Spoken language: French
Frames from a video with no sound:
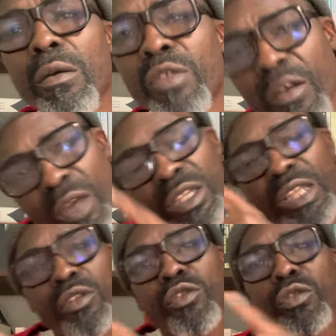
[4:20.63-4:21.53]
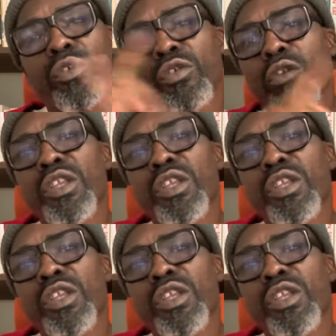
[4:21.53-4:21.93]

vous avez entendu son